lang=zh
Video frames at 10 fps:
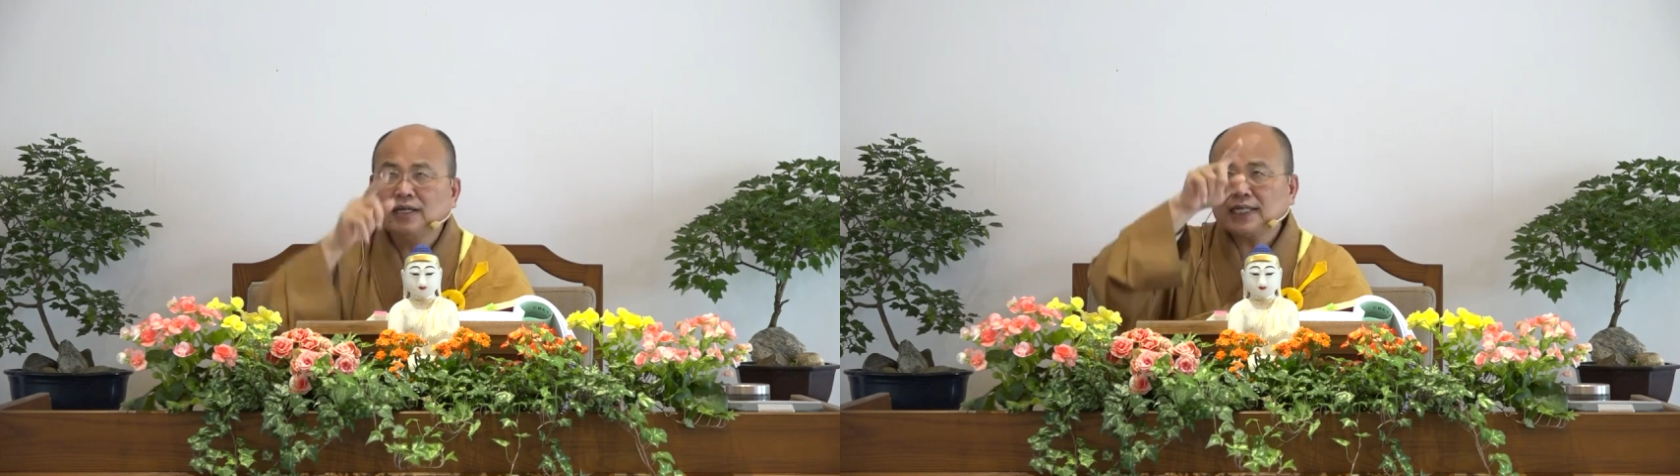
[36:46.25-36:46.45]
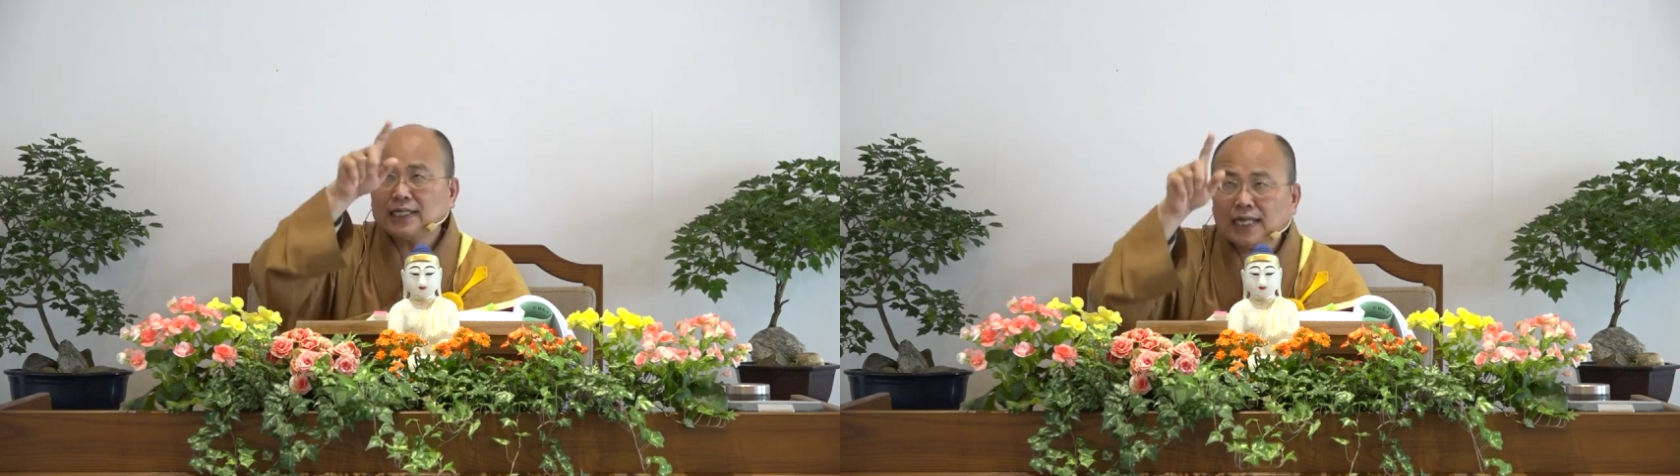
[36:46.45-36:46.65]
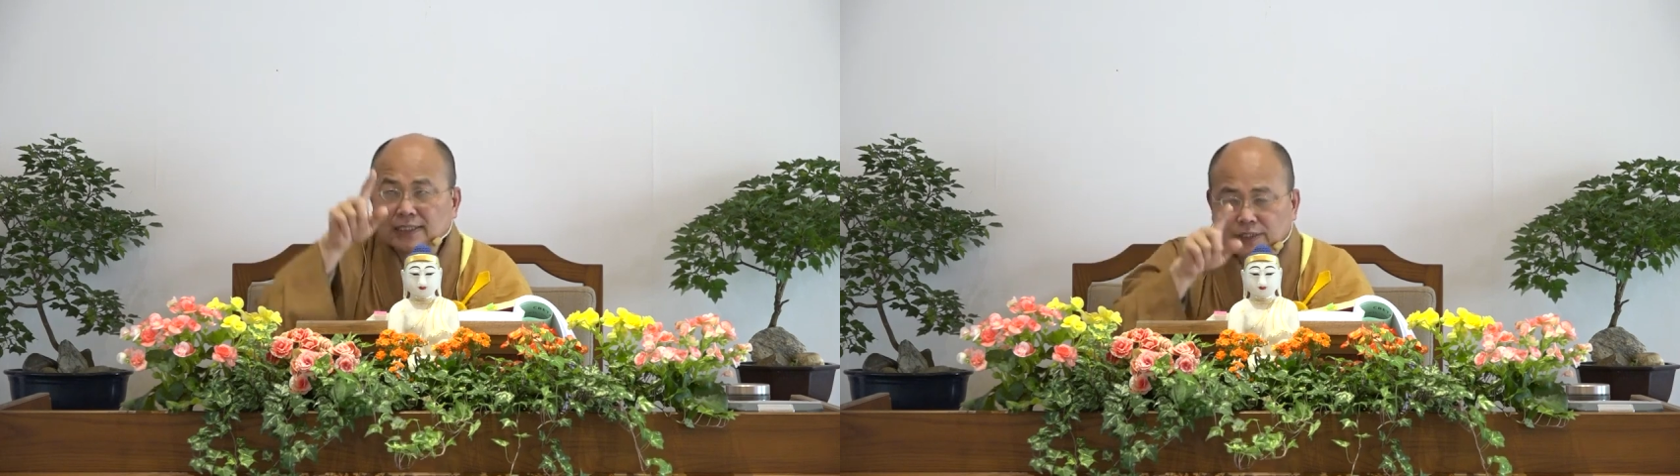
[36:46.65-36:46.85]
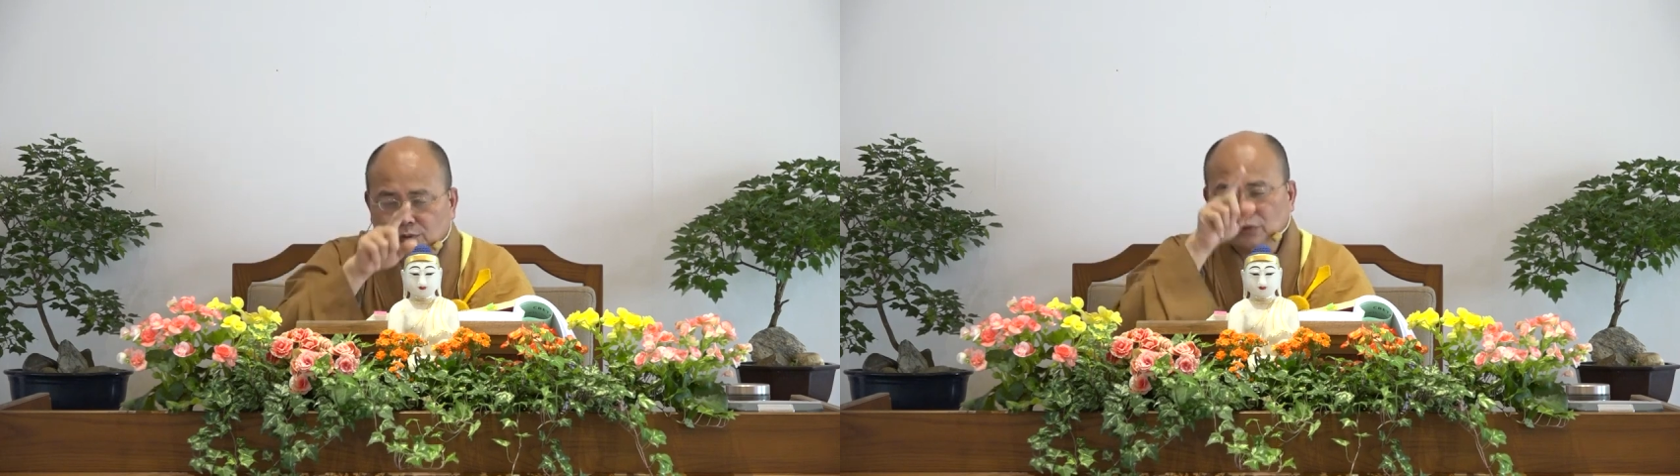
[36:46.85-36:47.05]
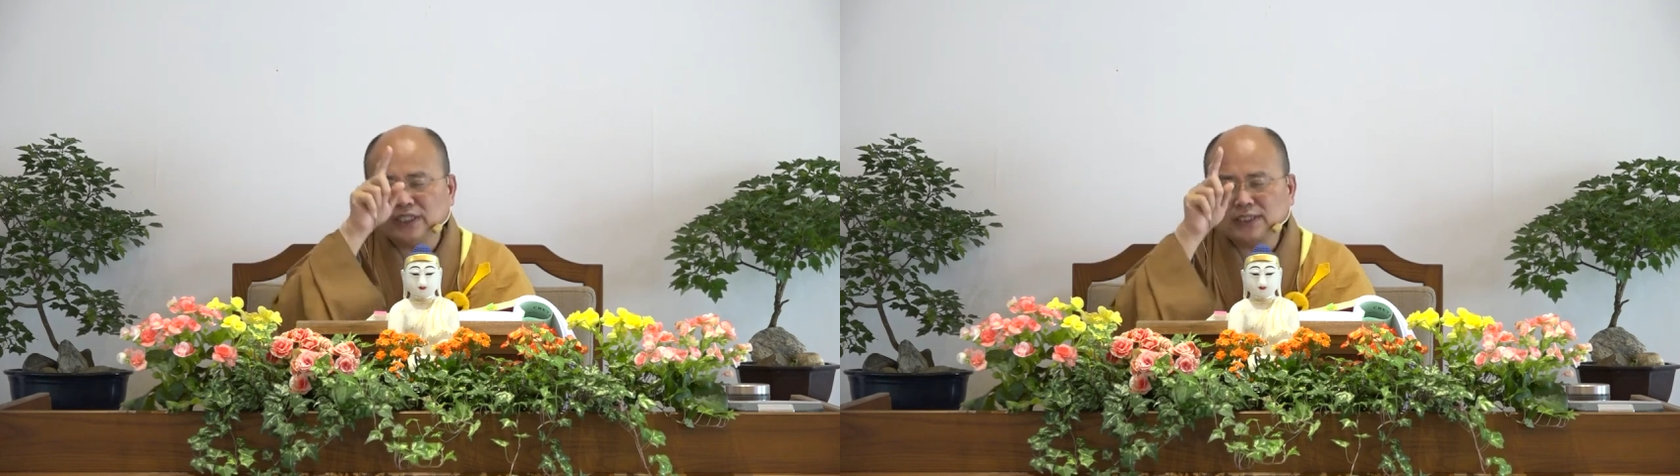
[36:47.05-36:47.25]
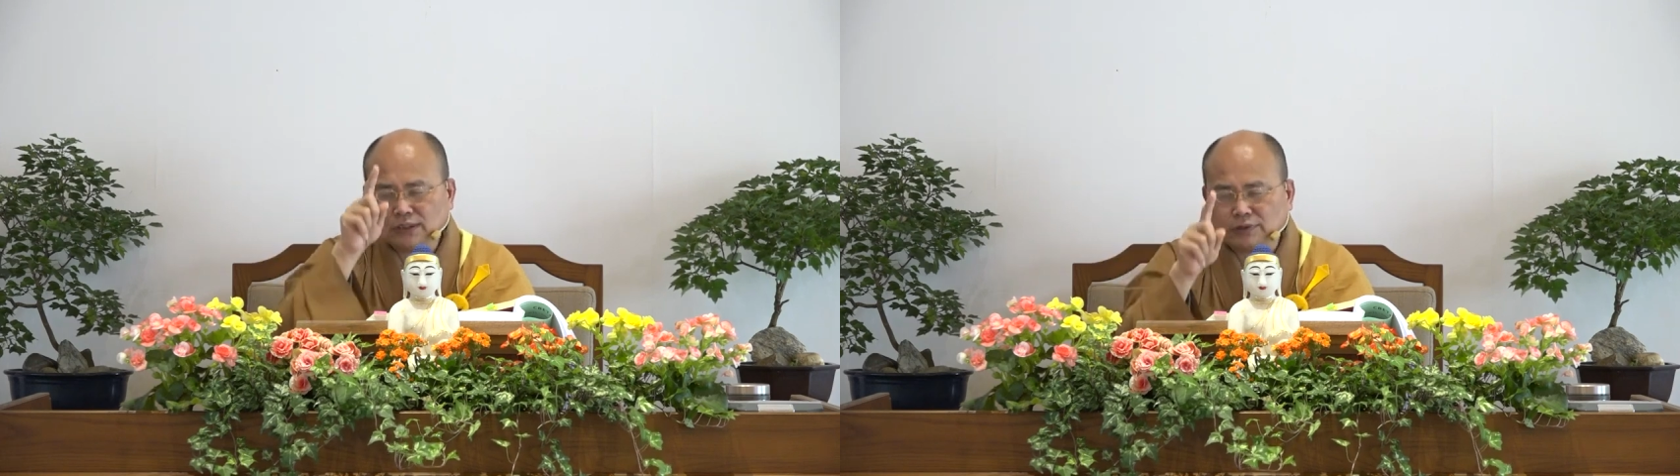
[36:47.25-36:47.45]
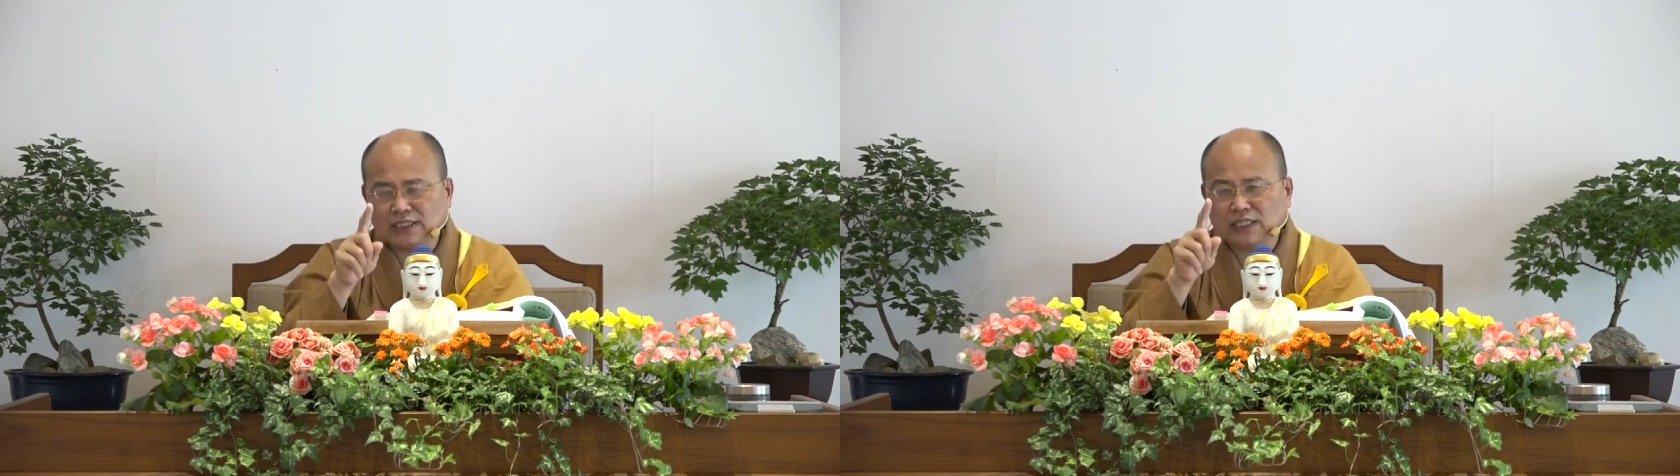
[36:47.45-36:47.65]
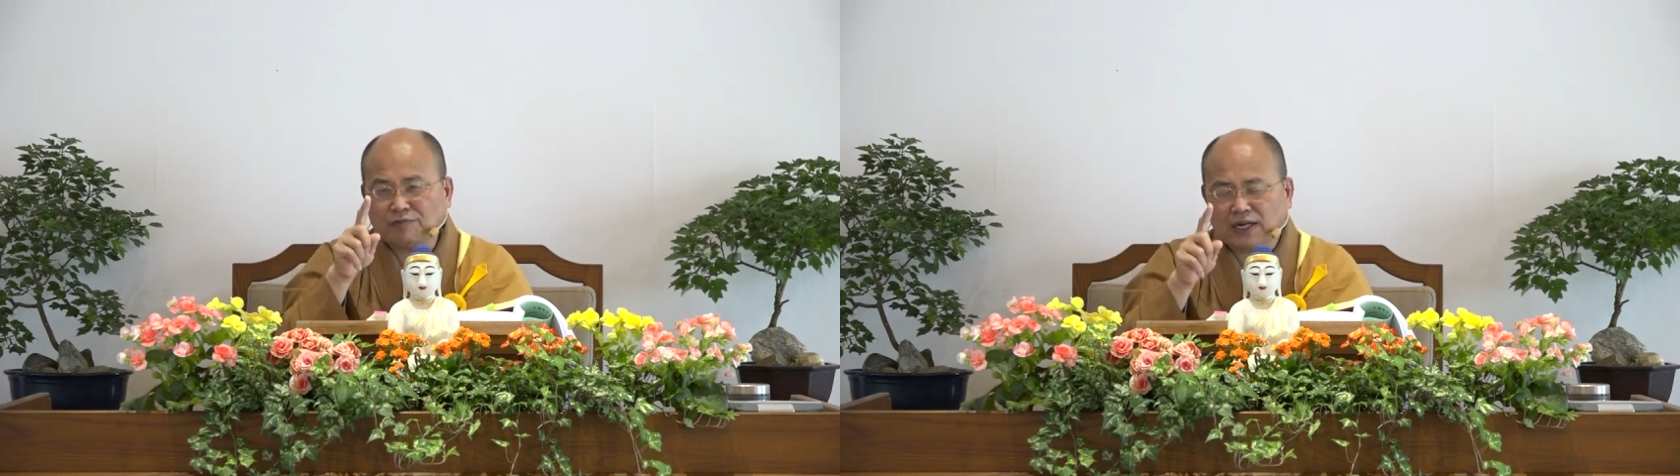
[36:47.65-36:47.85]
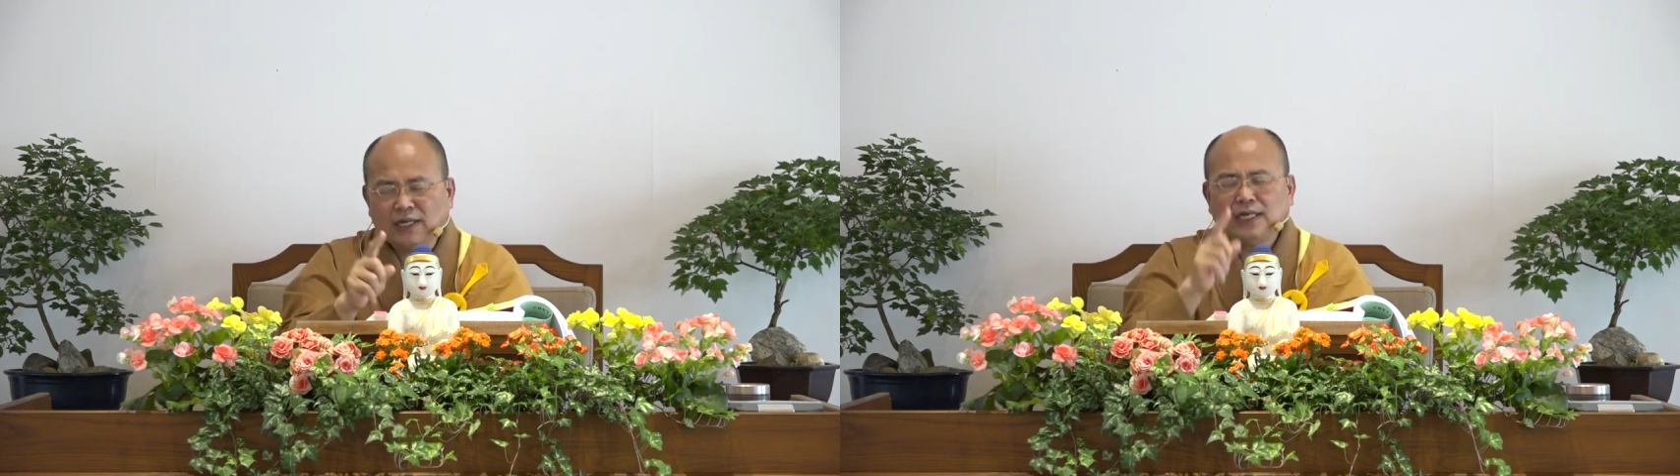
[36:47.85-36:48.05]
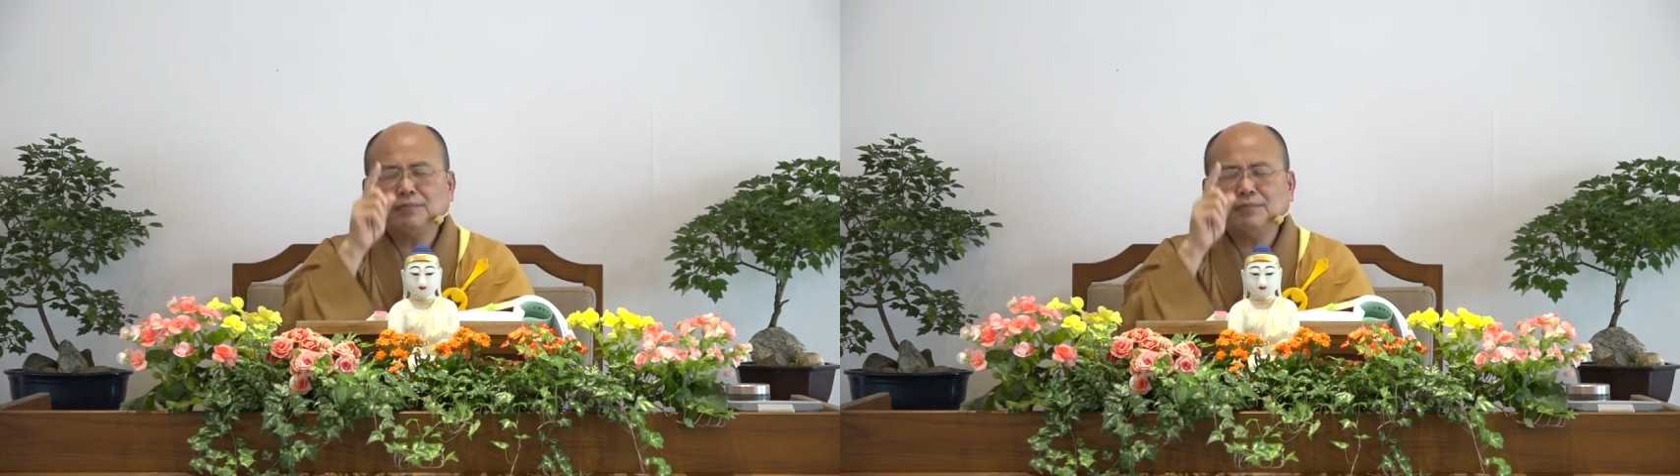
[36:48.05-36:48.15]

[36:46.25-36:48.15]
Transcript: 他让你如理思维这个法，